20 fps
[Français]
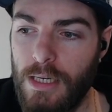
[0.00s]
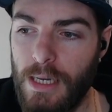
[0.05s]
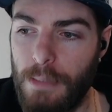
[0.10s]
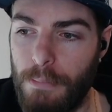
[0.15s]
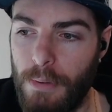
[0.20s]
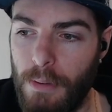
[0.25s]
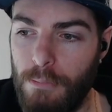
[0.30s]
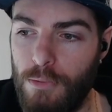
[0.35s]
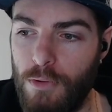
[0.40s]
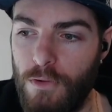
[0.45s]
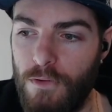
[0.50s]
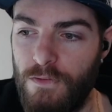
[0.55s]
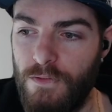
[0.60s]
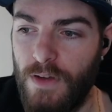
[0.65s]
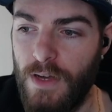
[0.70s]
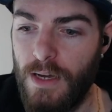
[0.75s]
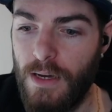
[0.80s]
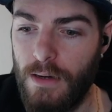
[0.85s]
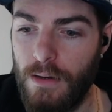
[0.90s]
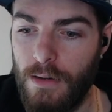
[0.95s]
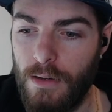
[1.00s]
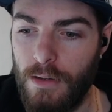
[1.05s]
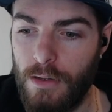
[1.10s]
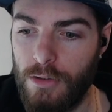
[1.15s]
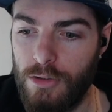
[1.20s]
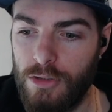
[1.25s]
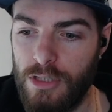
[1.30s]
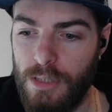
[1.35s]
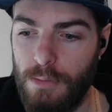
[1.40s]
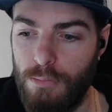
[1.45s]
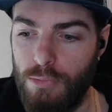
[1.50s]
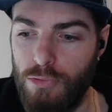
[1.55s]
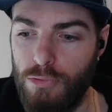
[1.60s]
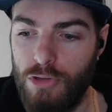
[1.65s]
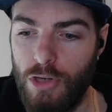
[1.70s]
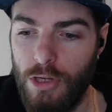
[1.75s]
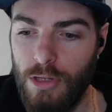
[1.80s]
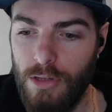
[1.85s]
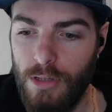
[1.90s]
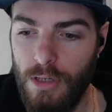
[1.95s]
capable de le faire euh, quand j'étais plus
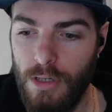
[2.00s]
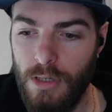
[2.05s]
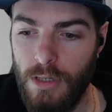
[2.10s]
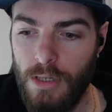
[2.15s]
jeune.